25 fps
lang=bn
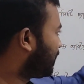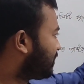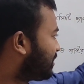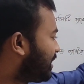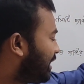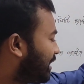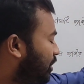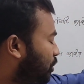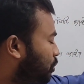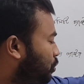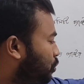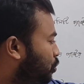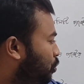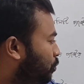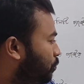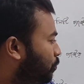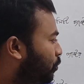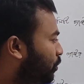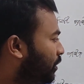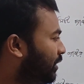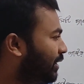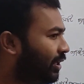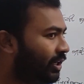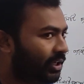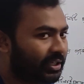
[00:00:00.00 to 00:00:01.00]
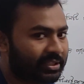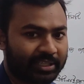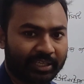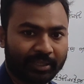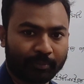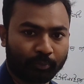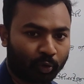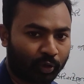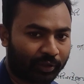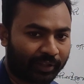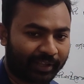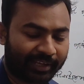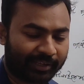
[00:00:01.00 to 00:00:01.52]
আমরা চারটা সূত্র পড়ি তাহলে ইজিলি
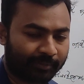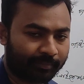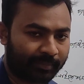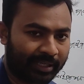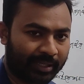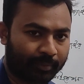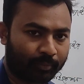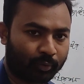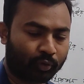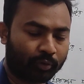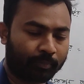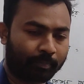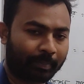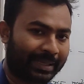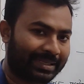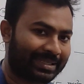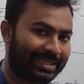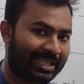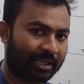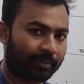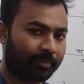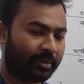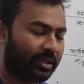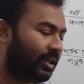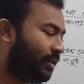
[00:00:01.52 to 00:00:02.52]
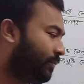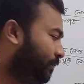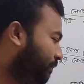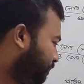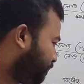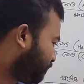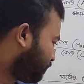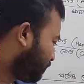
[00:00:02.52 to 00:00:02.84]
মনে থাকবে এবং প্যাস লাগবে না